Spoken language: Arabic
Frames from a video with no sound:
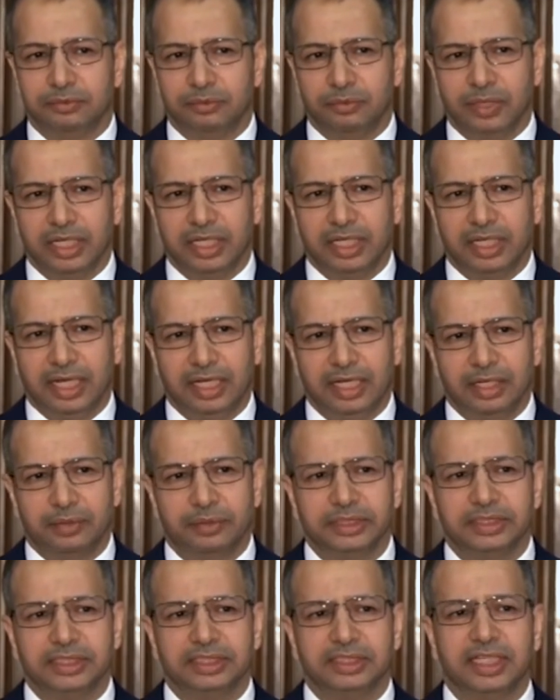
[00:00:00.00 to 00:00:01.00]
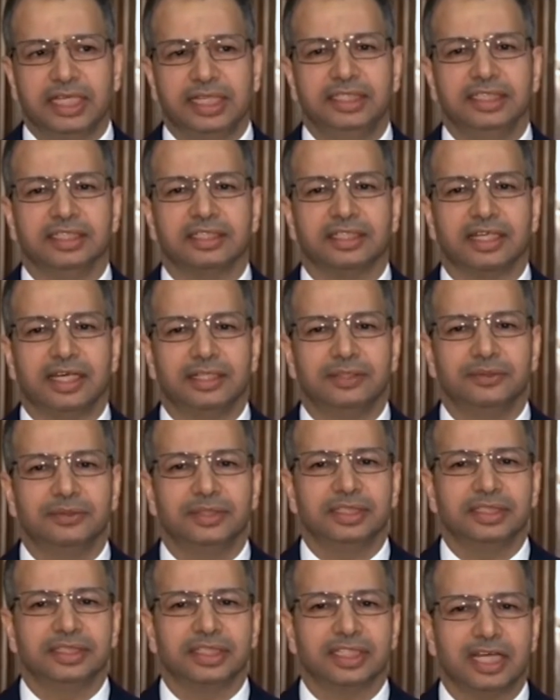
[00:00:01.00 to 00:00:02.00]
وعلى وجه التحديد
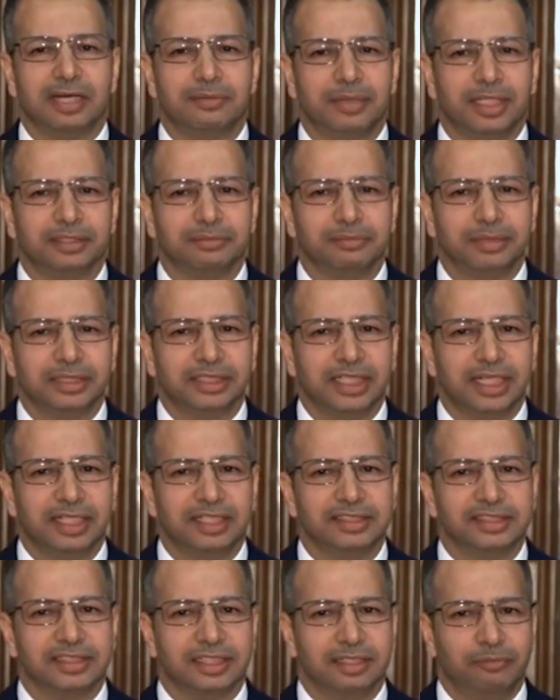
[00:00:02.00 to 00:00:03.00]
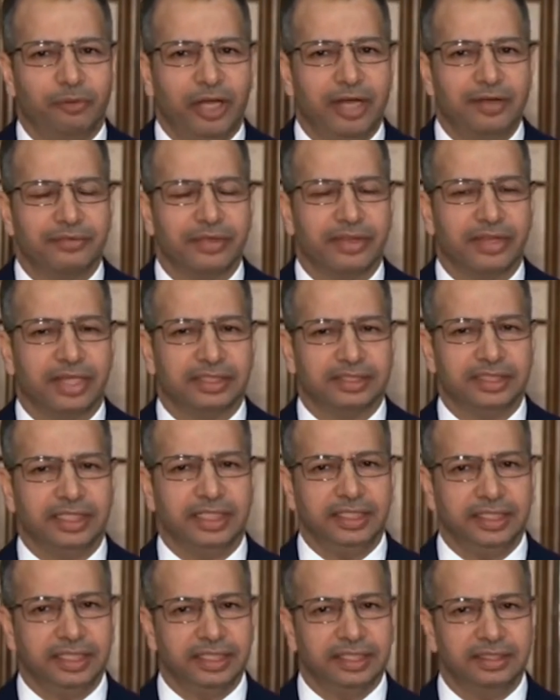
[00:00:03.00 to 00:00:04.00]
قانون انتخابات مجالس المحافظات
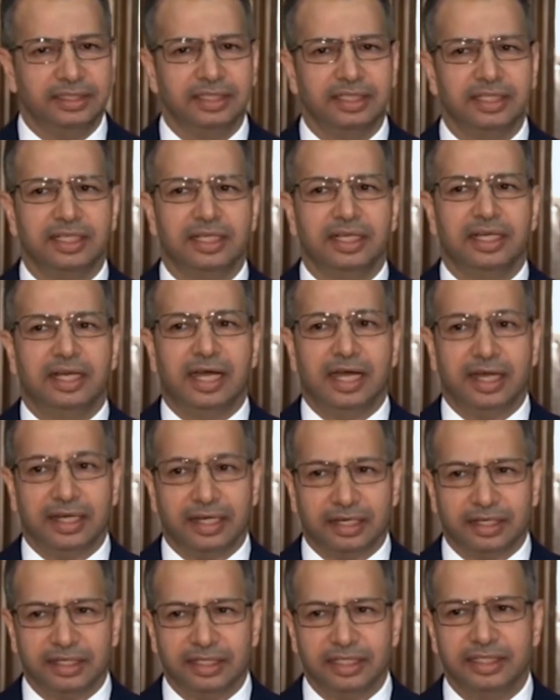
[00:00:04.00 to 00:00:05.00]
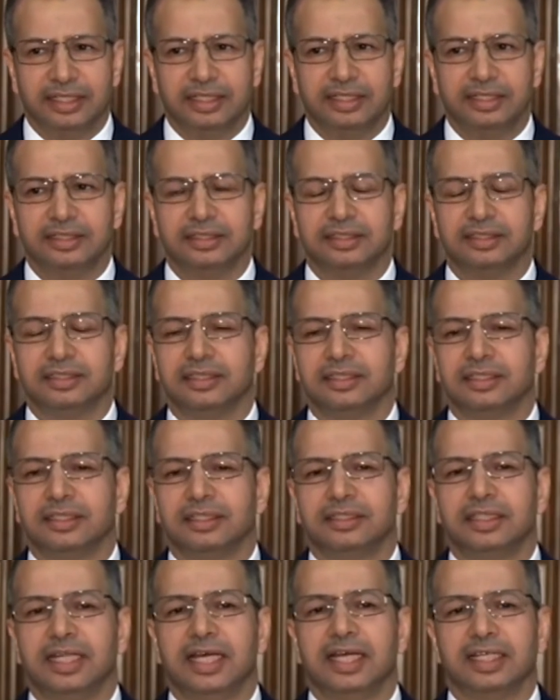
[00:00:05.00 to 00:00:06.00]
احنا أقرينا
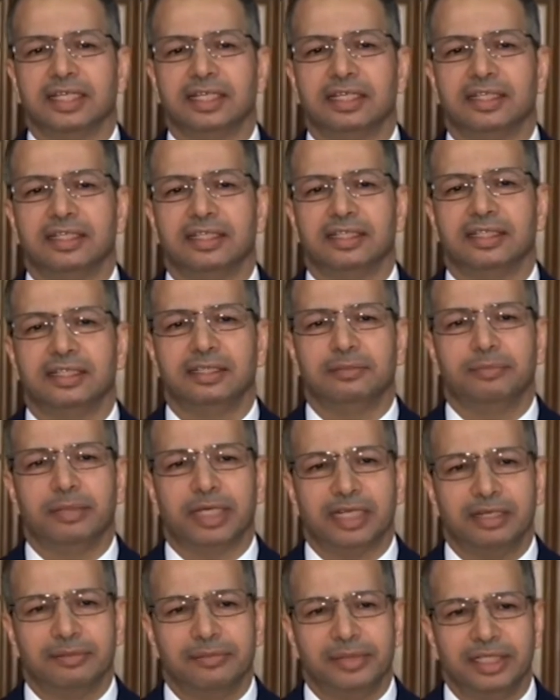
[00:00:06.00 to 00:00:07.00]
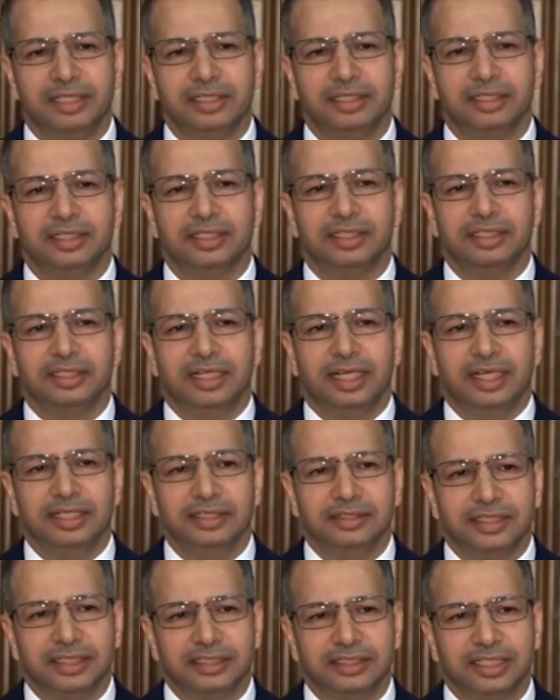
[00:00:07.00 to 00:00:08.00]
آه، داخل البرلمان
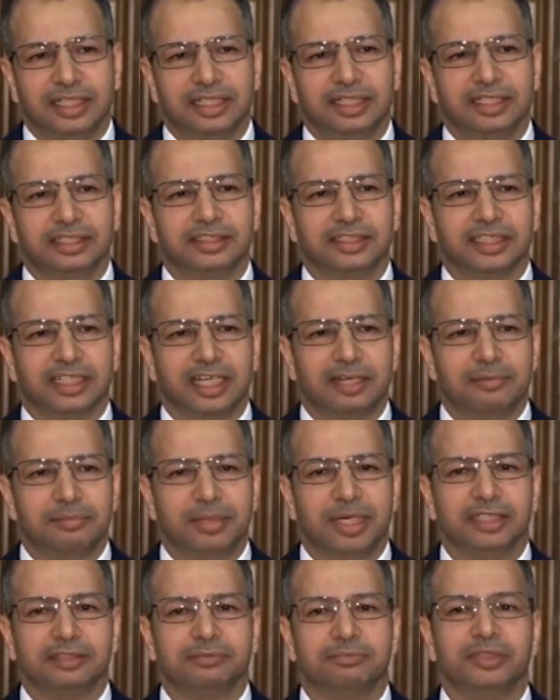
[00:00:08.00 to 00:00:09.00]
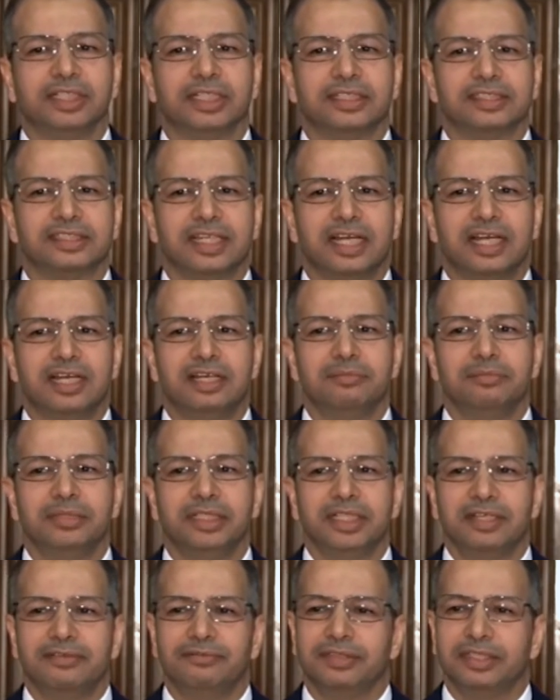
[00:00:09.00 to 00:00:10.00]
أن تجري الانتخابات
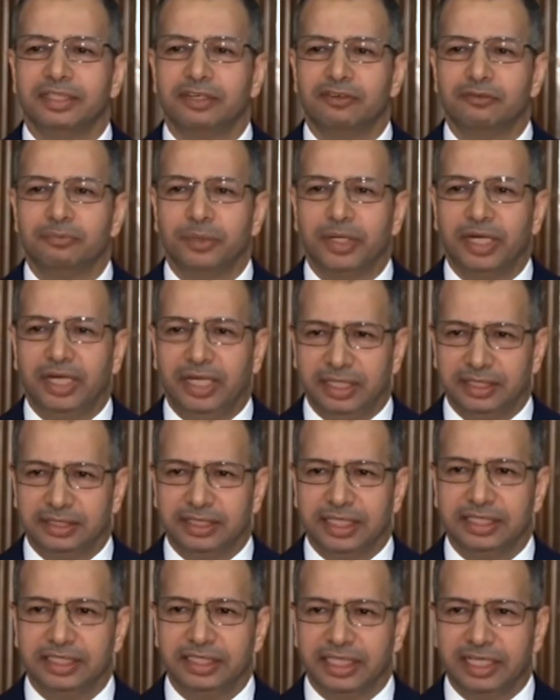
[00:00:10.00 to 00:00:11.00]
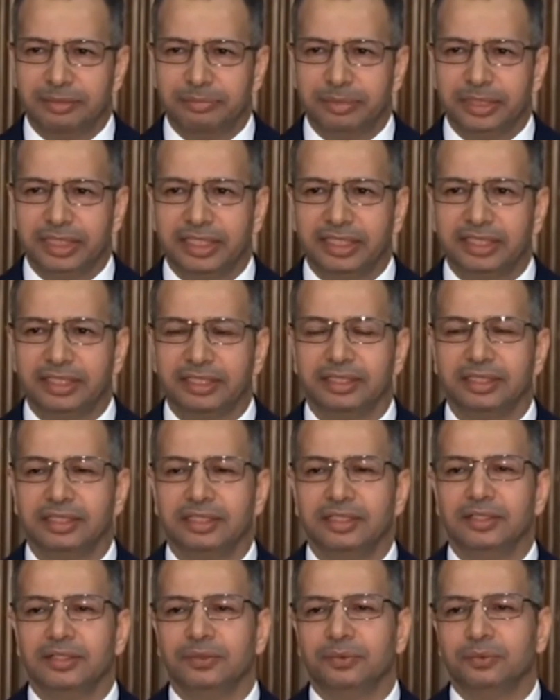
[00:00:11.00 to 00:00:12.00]
متزامنة في يوم واحد النيابية
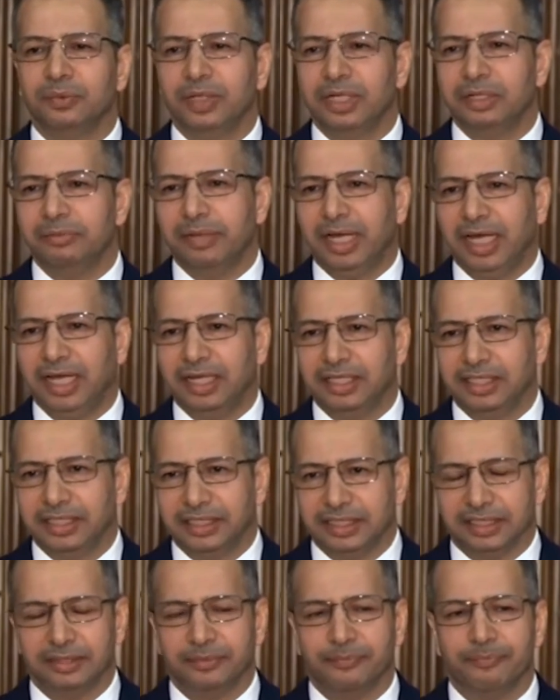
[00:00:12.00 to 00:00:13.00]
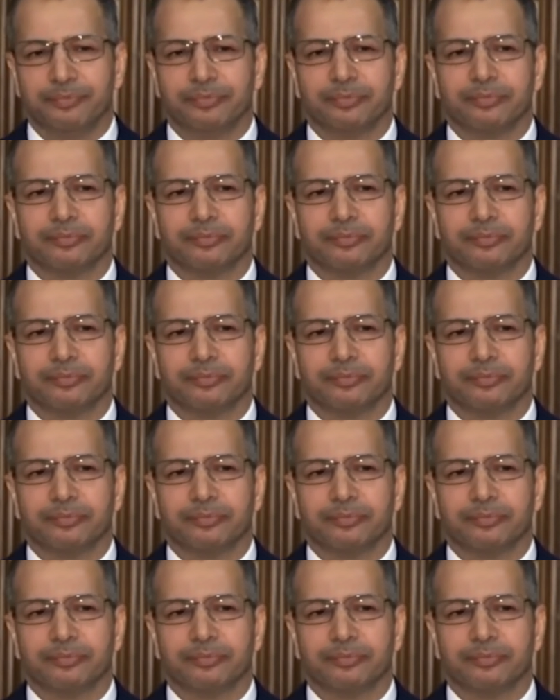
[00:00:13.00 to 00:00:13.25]
والمحلية